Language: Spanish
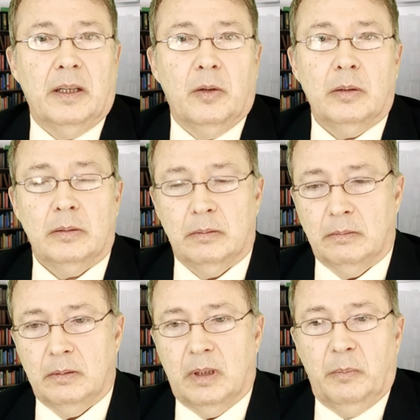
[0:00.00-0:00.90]
que no,
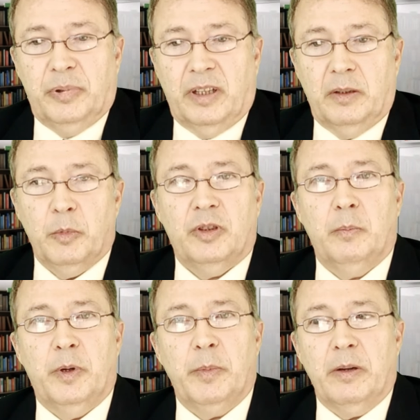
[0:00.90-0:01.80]
que el séptimo es
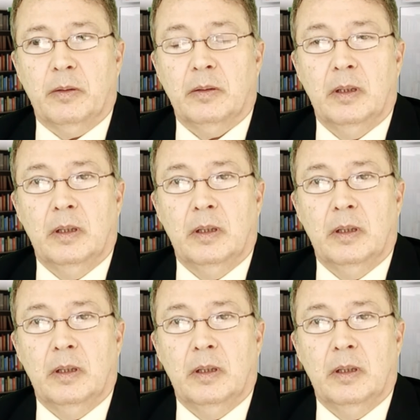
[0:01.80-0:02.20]
el primero.